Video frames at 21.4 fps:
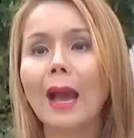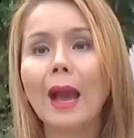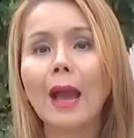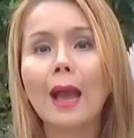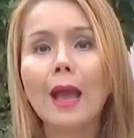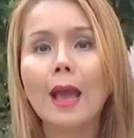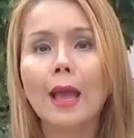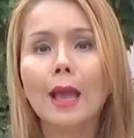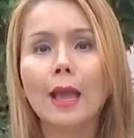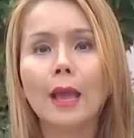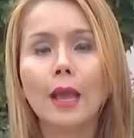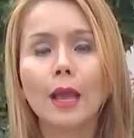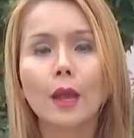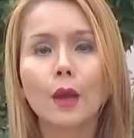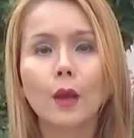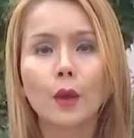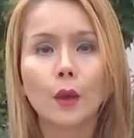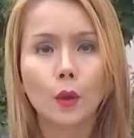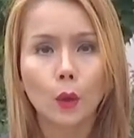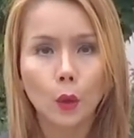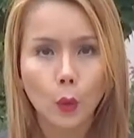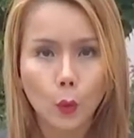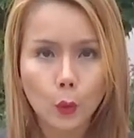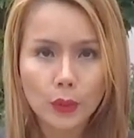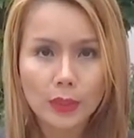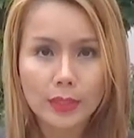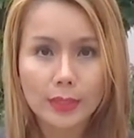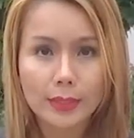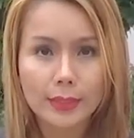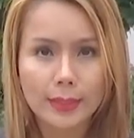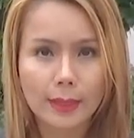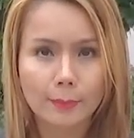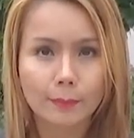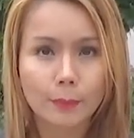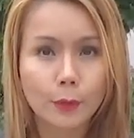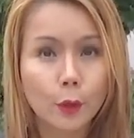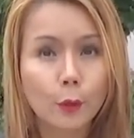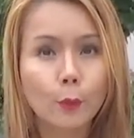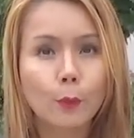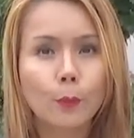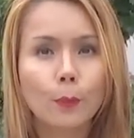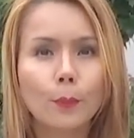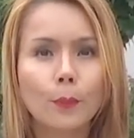คะคุยกับห
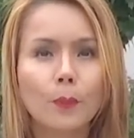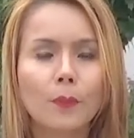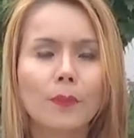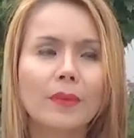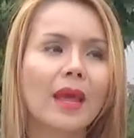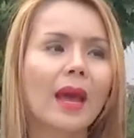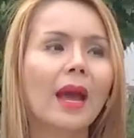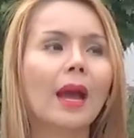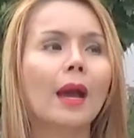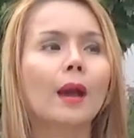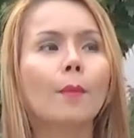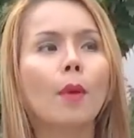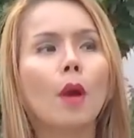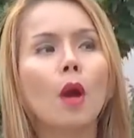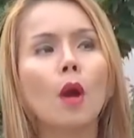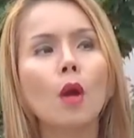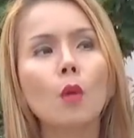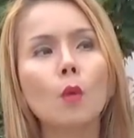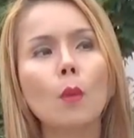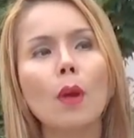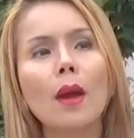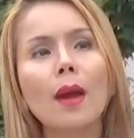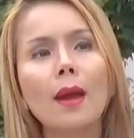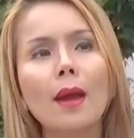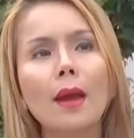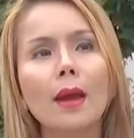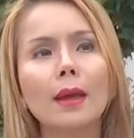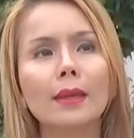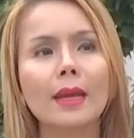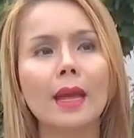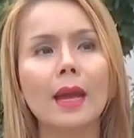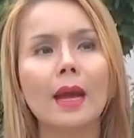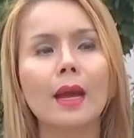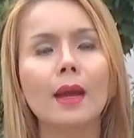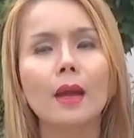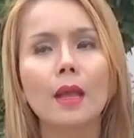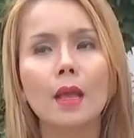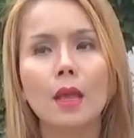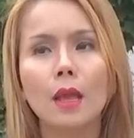นุ่มนะคะ เพราะว่านะคะ